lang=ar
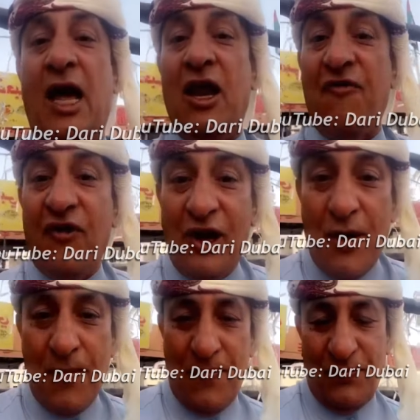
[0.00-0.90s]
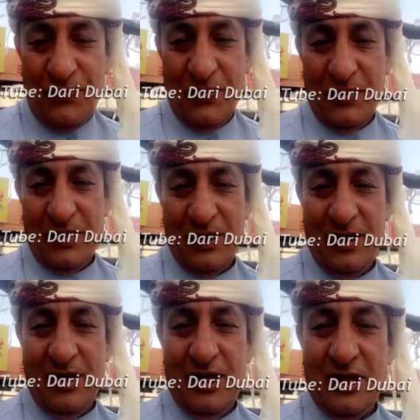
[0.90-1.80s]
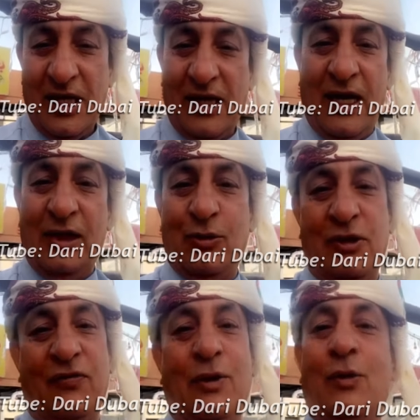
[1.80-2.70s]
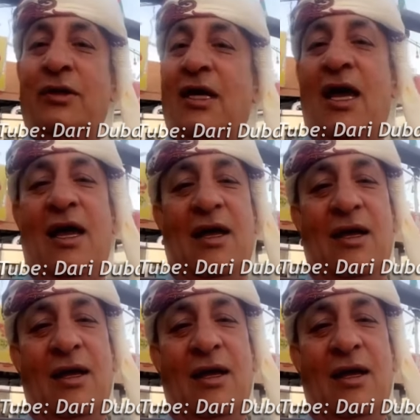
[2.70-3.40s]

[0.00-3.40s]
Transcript: كانها فيلم شغلته وشفته وانتهى